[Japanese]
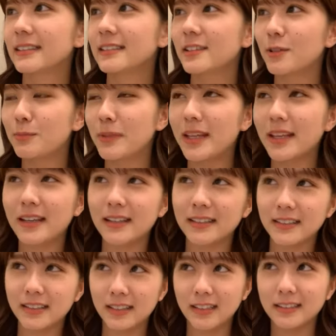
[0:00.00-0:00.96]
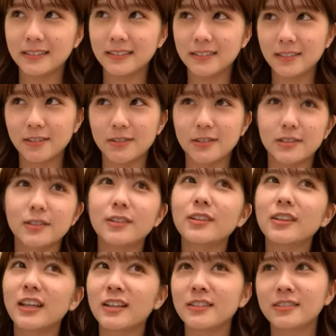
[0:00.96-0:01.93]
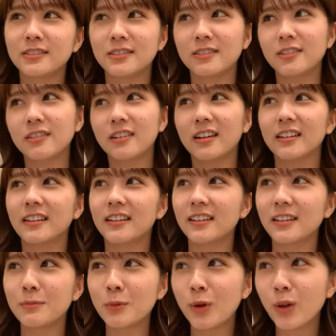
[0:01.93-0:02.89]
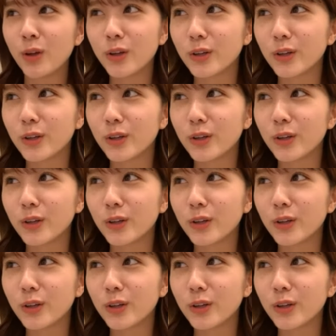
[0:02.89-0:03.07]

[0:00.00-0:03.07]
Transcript: と目やってどうしよう手振ろうかなでも